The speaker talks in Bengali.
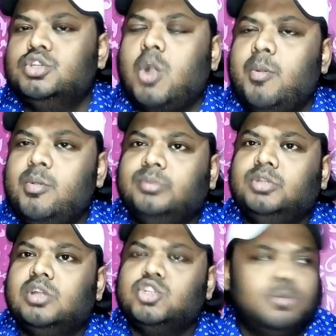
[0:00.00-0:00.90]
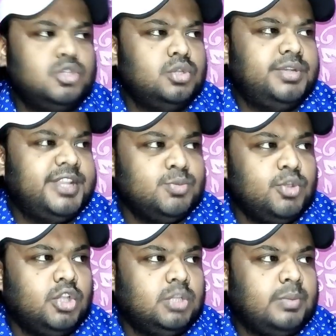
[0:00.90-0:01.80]
সম অভিভাবক দল সমস্ত টেক্সট
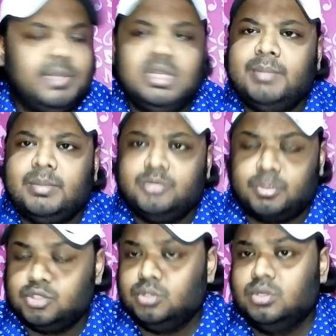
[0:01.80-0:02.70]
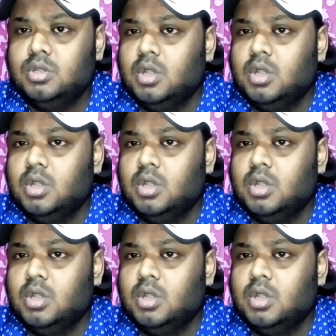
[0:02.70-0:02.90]
বই হয়তো পাবেন না বা সমস্ত